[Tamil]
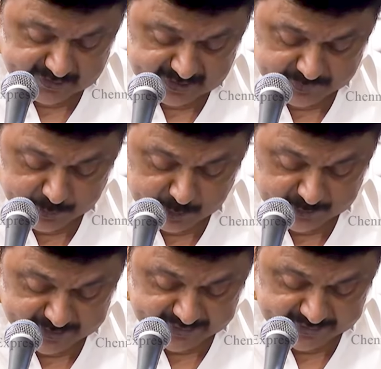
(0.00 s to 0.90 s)

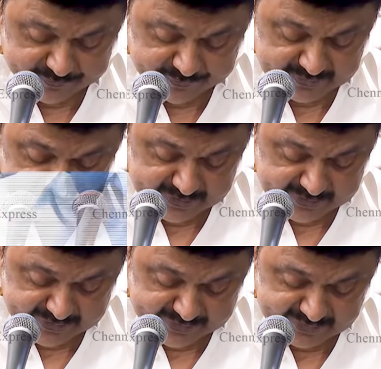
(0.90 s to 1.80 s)
தற்போது வரை
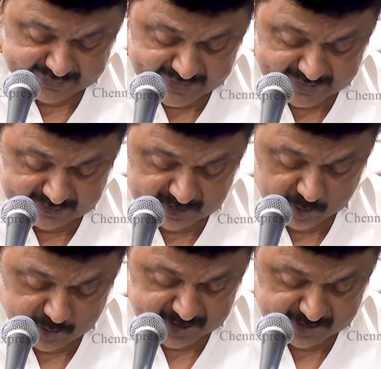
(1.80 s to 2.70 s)
எட்டாயிரத்தி
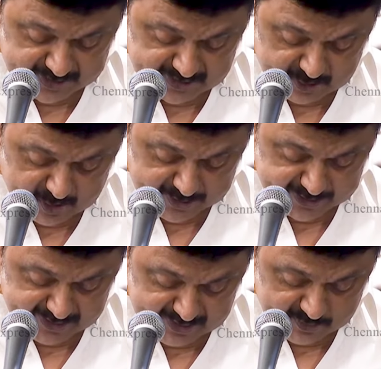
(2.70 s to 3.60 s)
நூற்றி இருபது
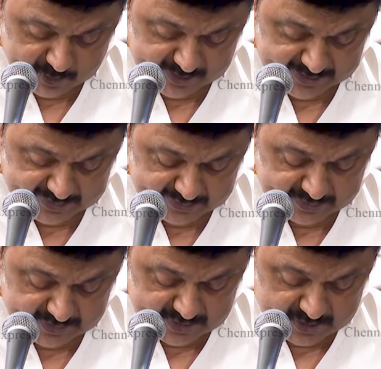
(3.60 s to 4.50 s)
கிலோமீட்டர் நீளமுள்ள உள்ள
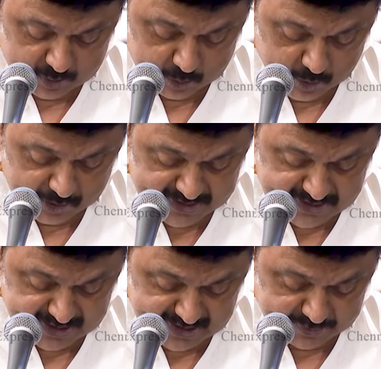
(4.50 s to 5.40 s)
ஊரக
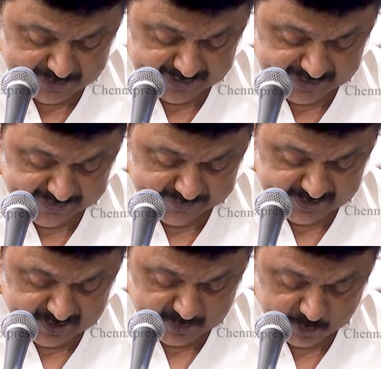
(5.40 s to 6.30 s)
சாலை பணிகள்
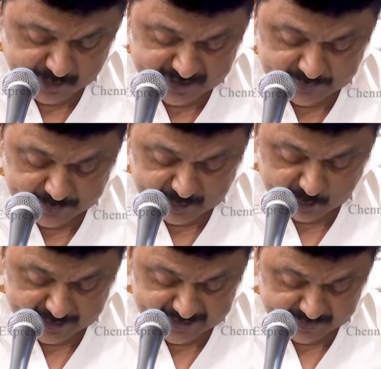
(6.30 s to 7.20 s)

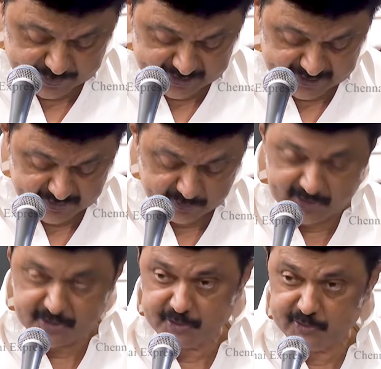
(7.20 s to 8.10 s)
முடிக்கப்பட்டுள்ளன என்பதை
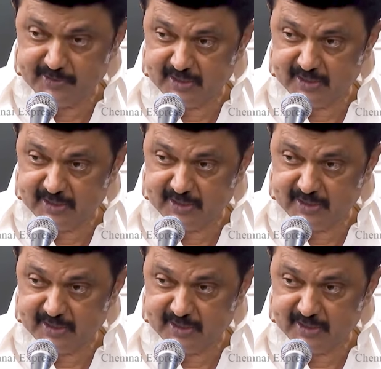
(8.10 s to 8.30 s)
மகிழ்ச்சியுடன்